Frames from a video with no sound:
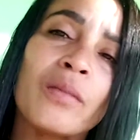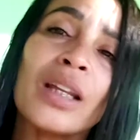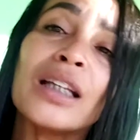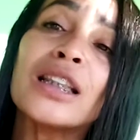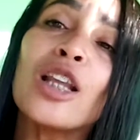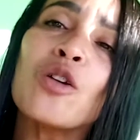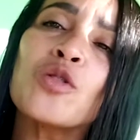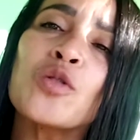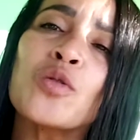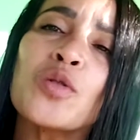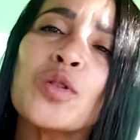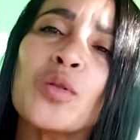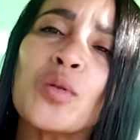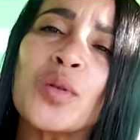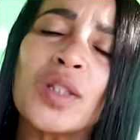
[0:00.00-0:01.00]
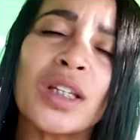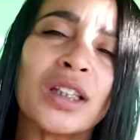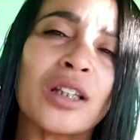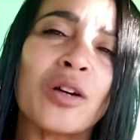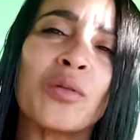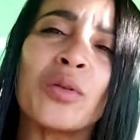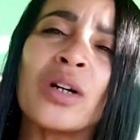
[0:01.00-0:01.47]
Deus nos
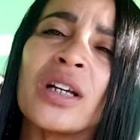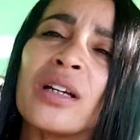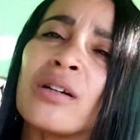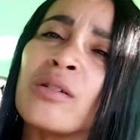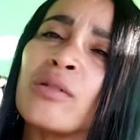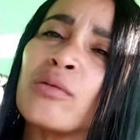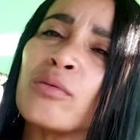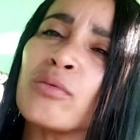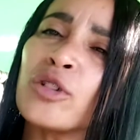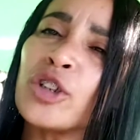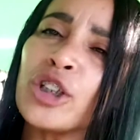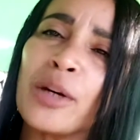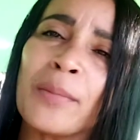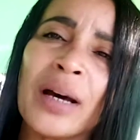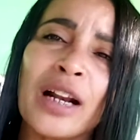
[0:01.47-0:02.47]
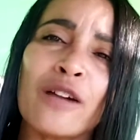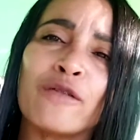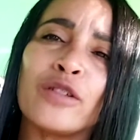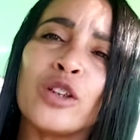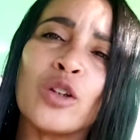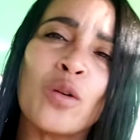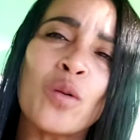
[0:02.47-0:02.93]
concedeu um dia
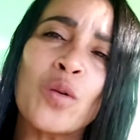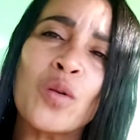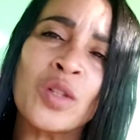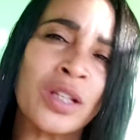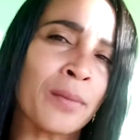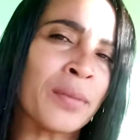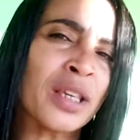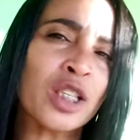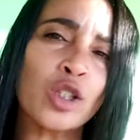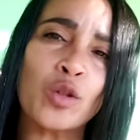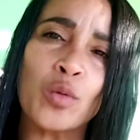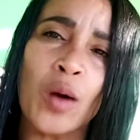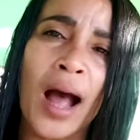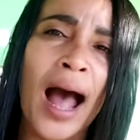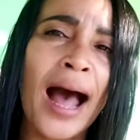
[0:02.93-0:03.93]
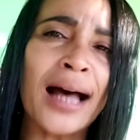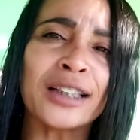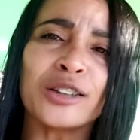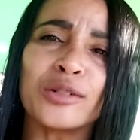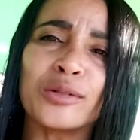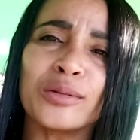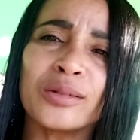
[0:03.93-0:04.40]
maravilhoso,
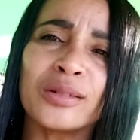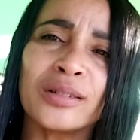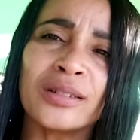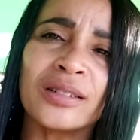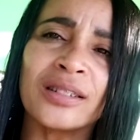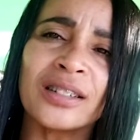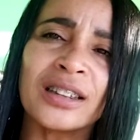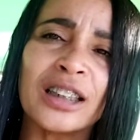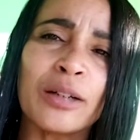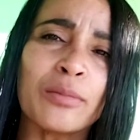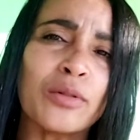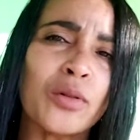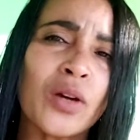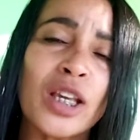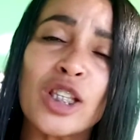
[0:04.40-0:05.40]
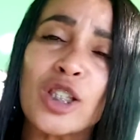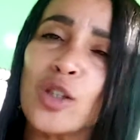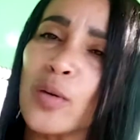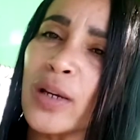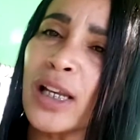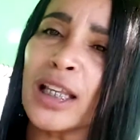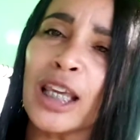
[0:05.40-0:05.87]
abençoado, porque
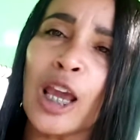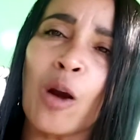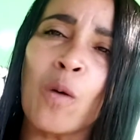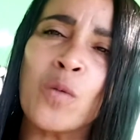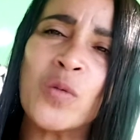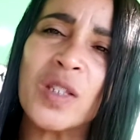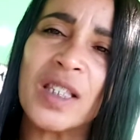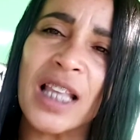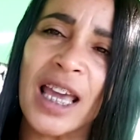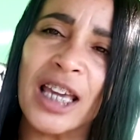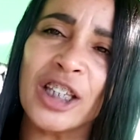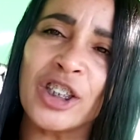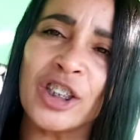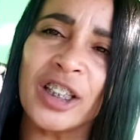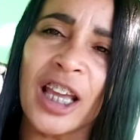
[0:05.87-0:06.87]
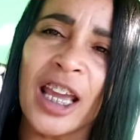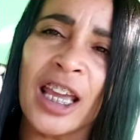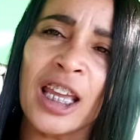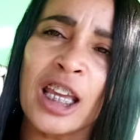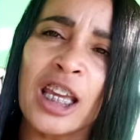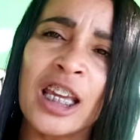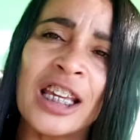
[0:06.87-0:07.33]
só Ele que concede, né?
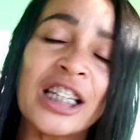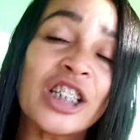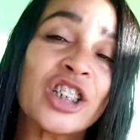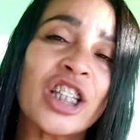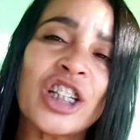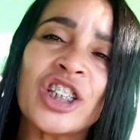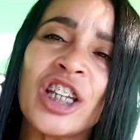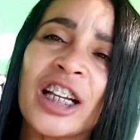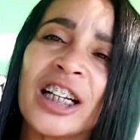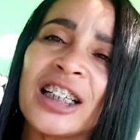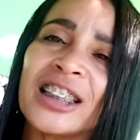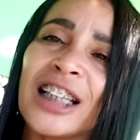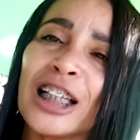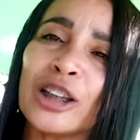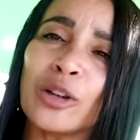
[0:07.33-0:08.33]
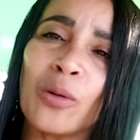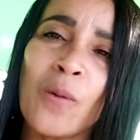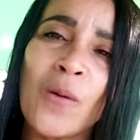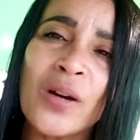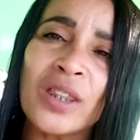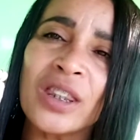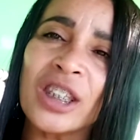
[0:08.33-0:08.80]
Está chegando a
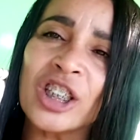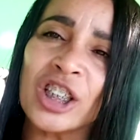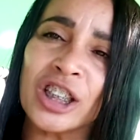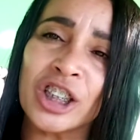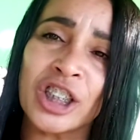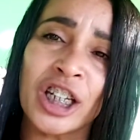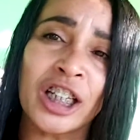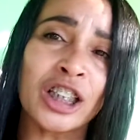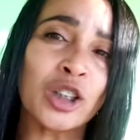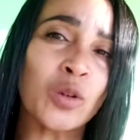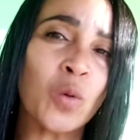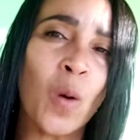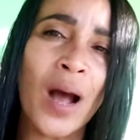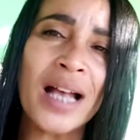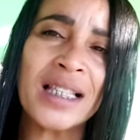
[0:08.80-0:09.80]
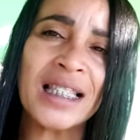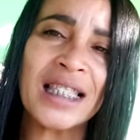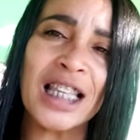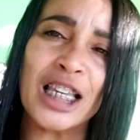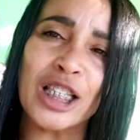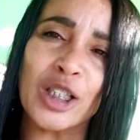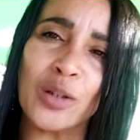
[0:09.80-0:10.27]
noite, já está chegando quase
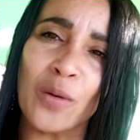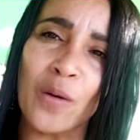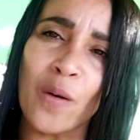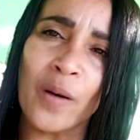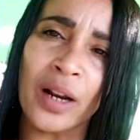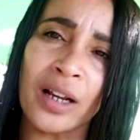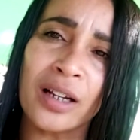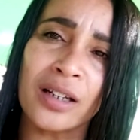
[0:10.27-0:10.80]
seis horas,